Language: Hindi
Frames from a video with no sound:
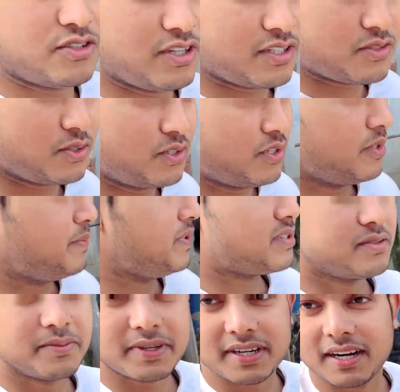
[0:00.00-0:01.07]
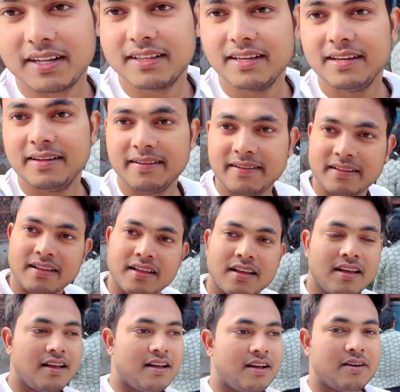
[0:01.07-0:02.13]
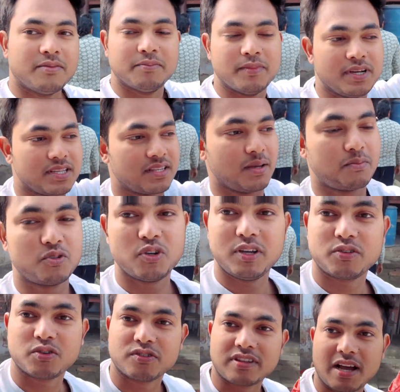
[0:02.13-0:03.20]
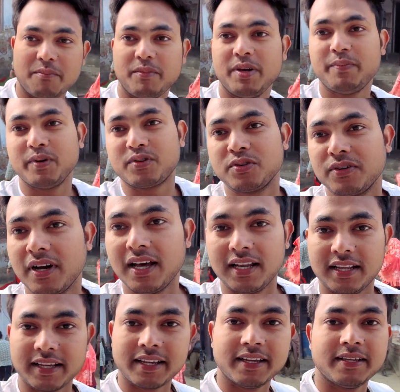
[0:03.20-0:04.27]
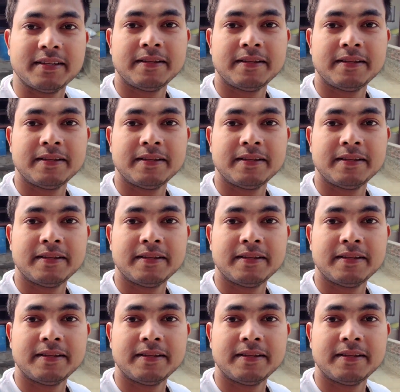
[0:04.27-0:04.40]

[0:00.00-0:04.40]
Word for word: जो है छोटे छोटे पीसों में काट दिया मस्त अब जो है इसको शाम में पशु खा लेंगे